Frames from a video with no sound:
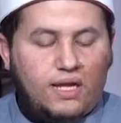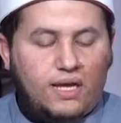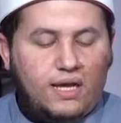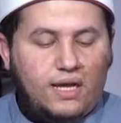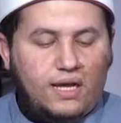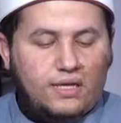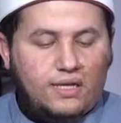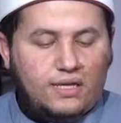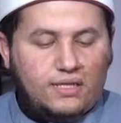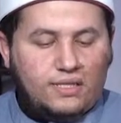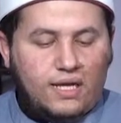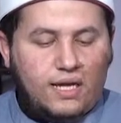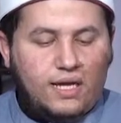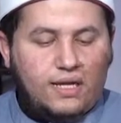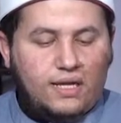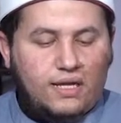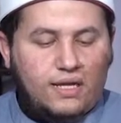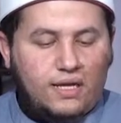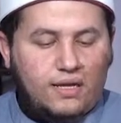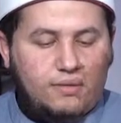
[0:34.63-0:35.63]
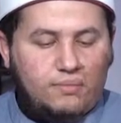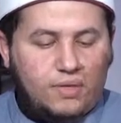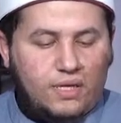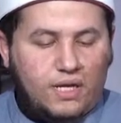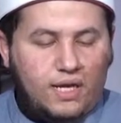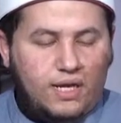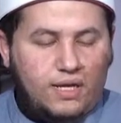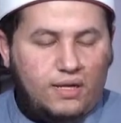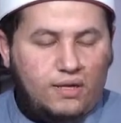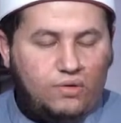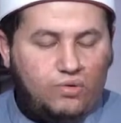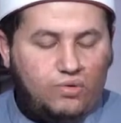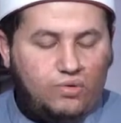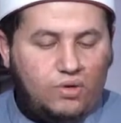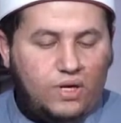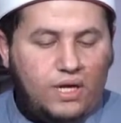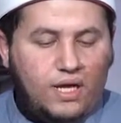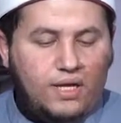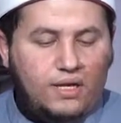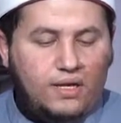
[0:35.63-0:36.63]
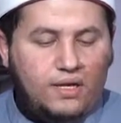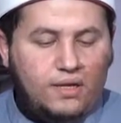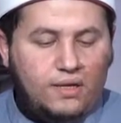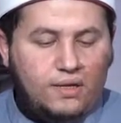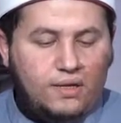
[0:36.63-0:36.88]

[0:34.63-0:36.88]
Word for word: أن يجعلنا من أهل القرآن